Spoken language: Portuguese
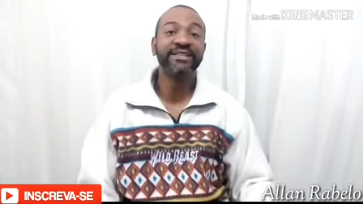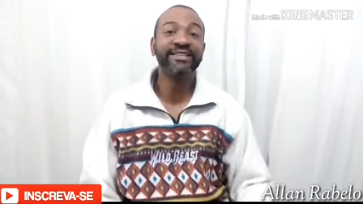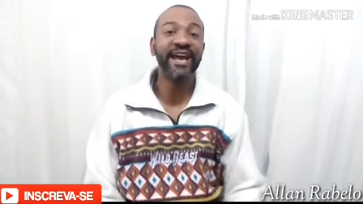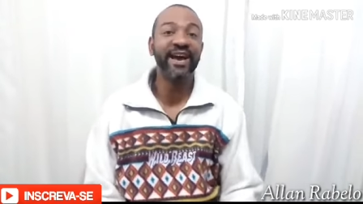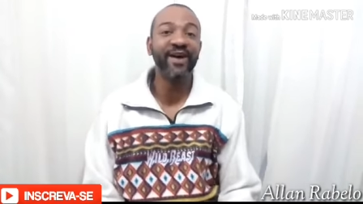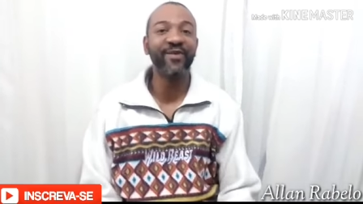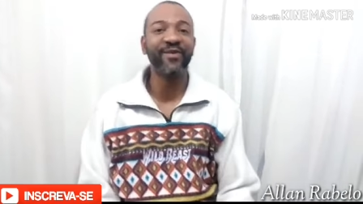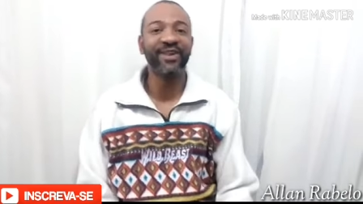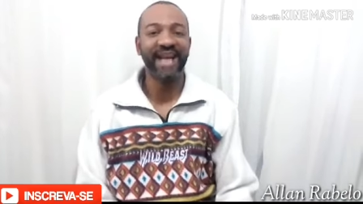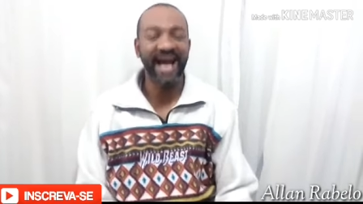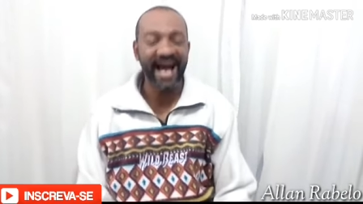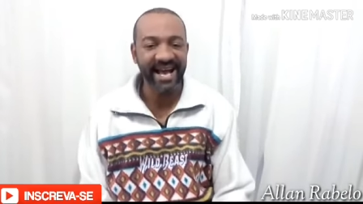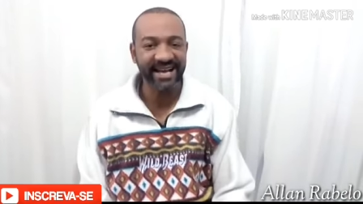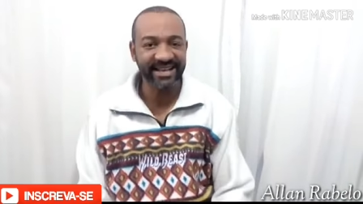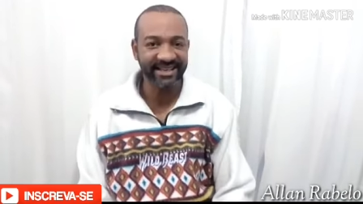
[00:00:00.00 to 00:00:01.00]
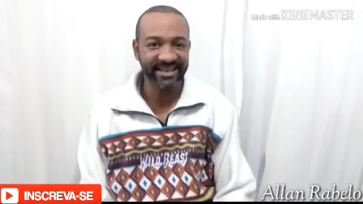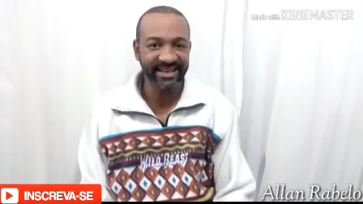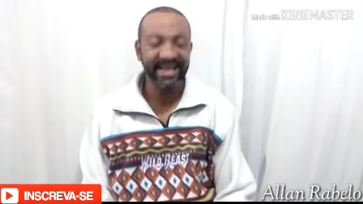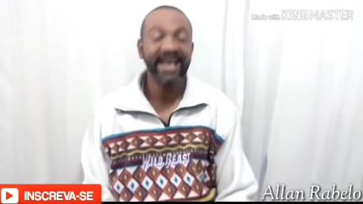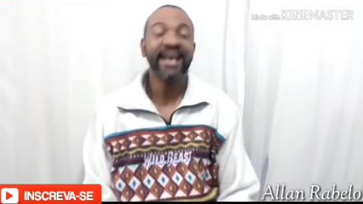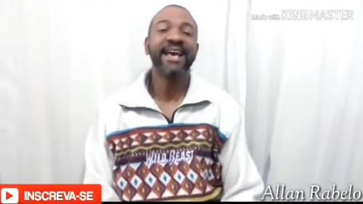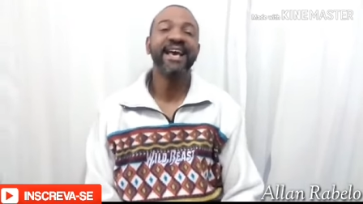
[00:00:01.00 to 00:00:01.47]
dê um
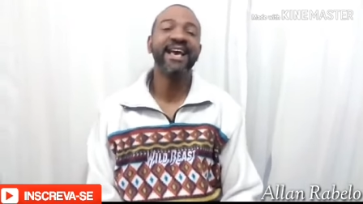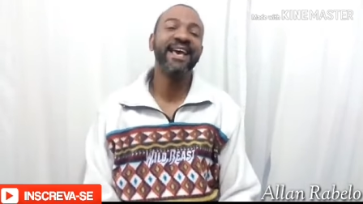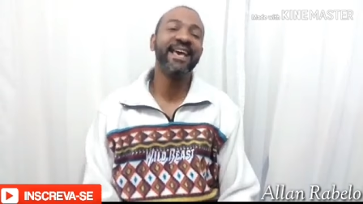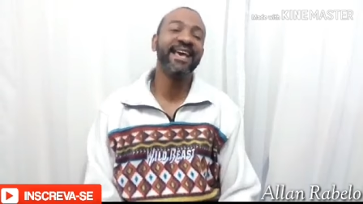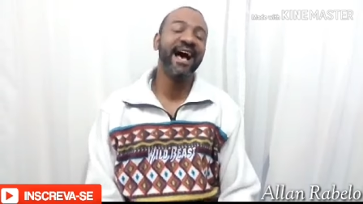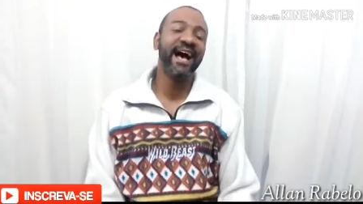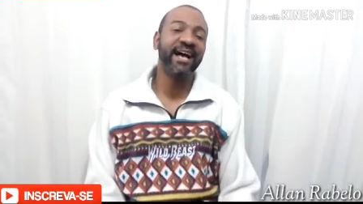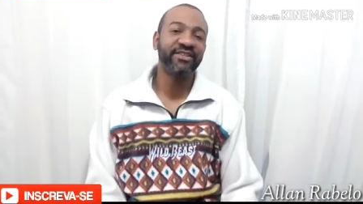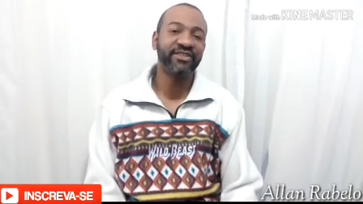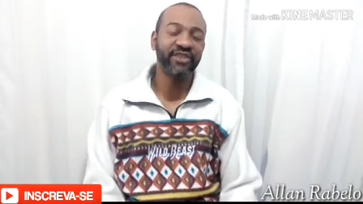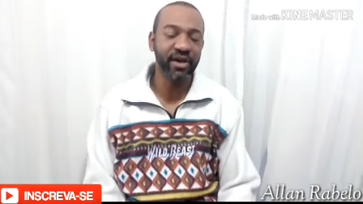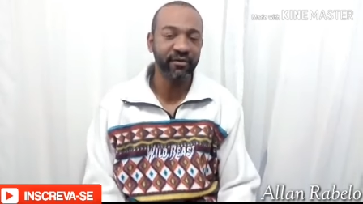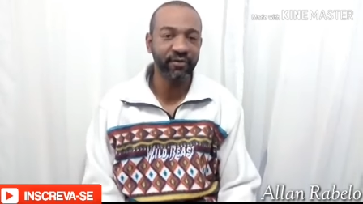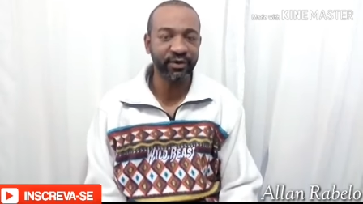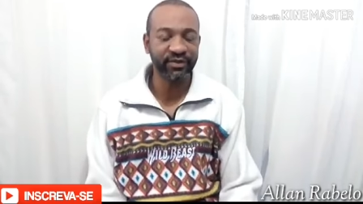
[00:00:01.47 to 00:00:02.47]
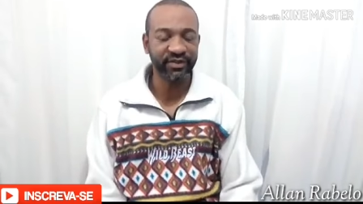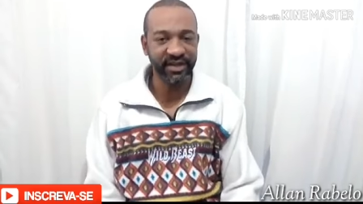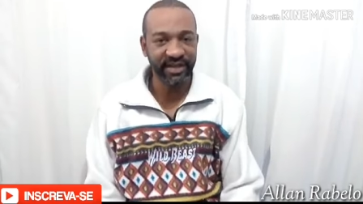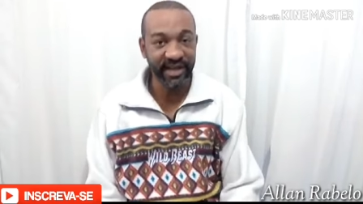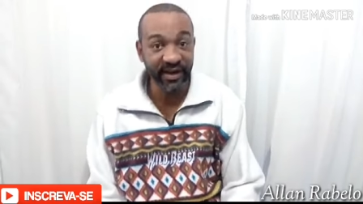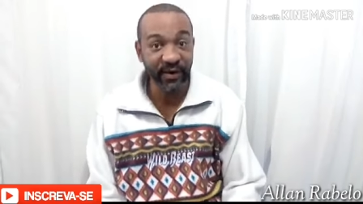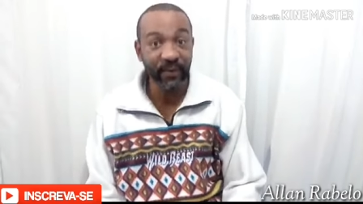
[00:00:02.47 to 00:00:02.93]
like e ative o
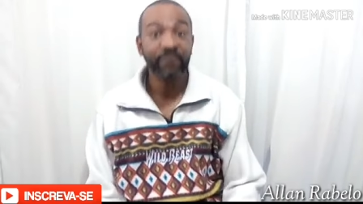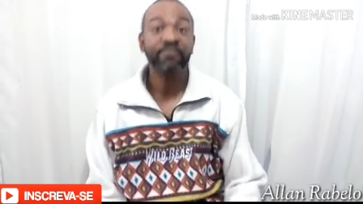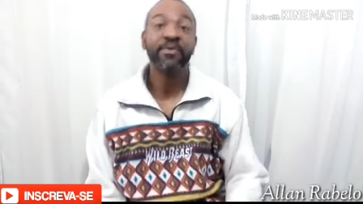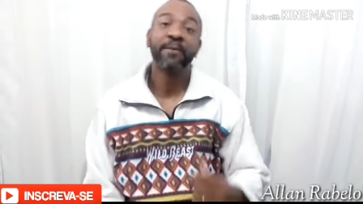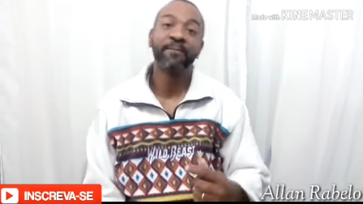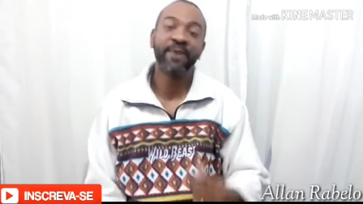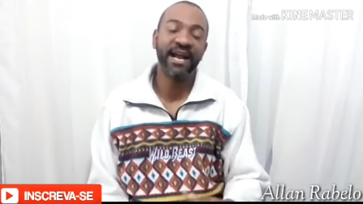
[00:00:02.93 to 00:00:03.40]
sininho